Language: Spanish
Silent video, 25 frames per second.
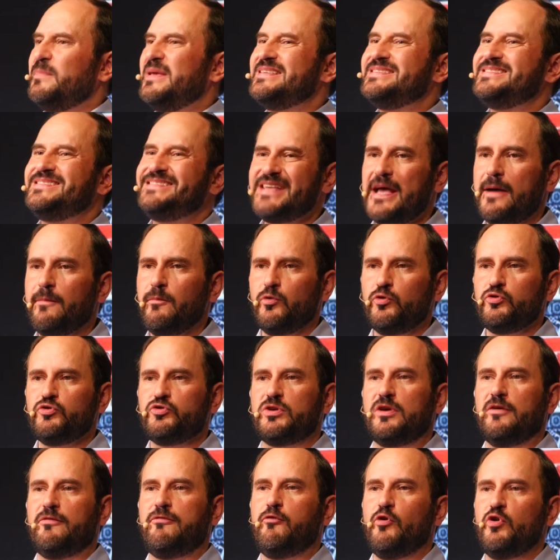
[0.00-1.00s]
pensamos
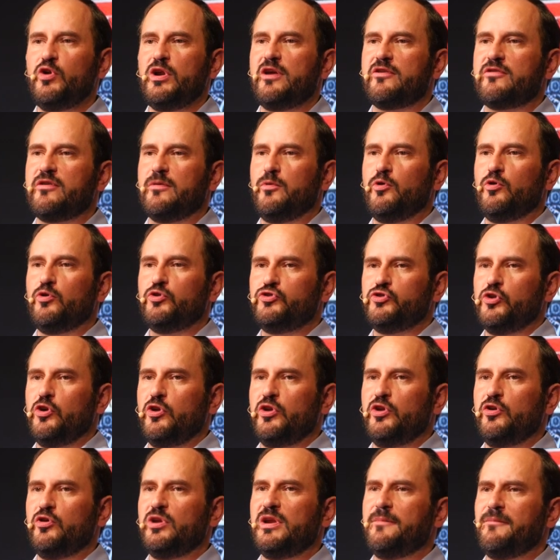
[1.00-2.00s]
que fue una revolución
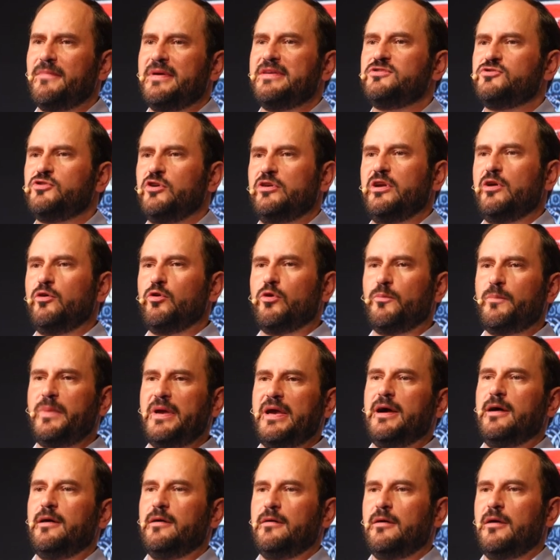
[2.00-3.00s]
y una invención
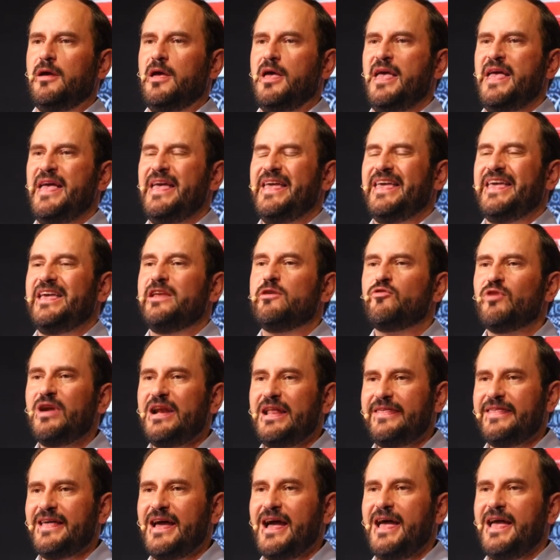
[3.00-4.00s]
europea. En
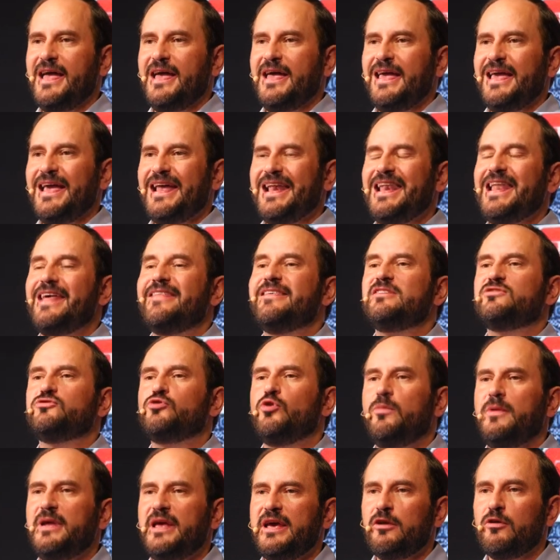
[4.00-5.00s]
realidad, la
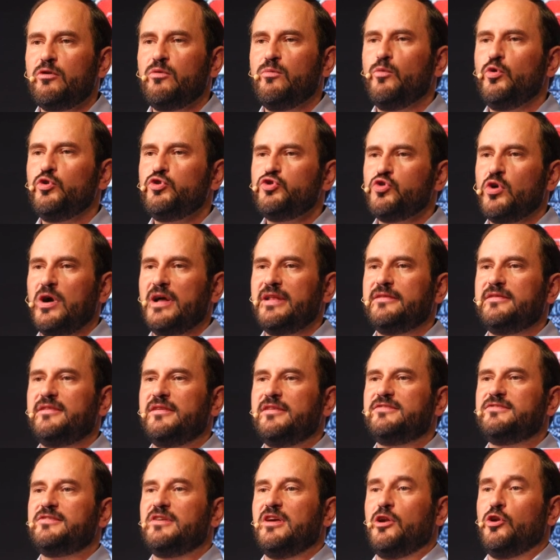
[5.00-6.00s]
descubrieron mucho
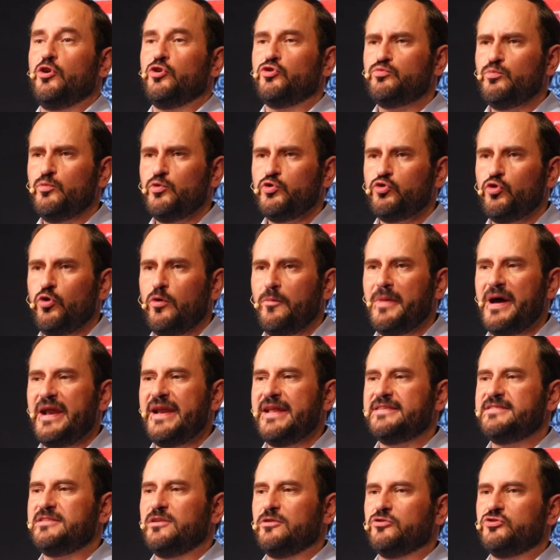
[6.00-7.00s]
antes los
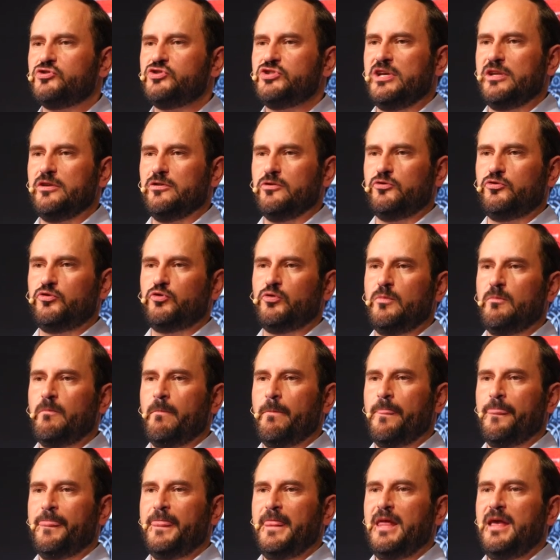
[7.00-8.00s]
musulmanes y los chinos,
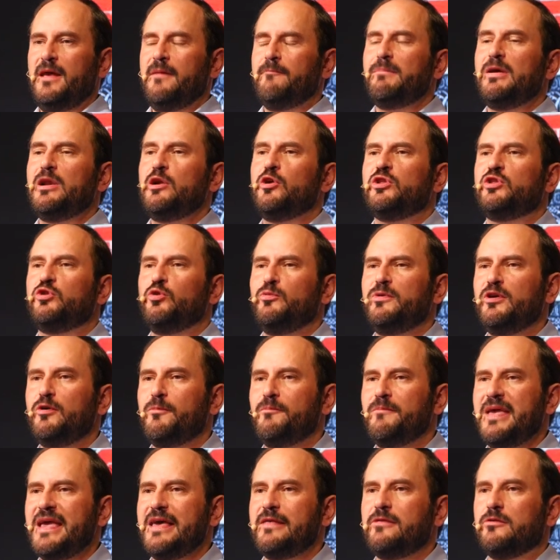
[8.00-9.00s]
pero lo tuvieron
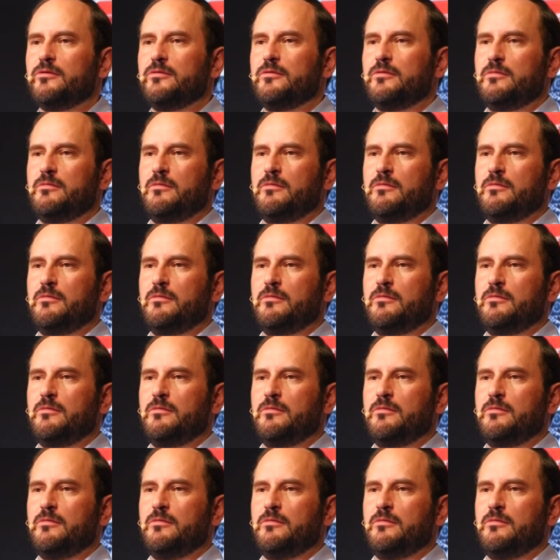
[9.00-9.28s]
miedo.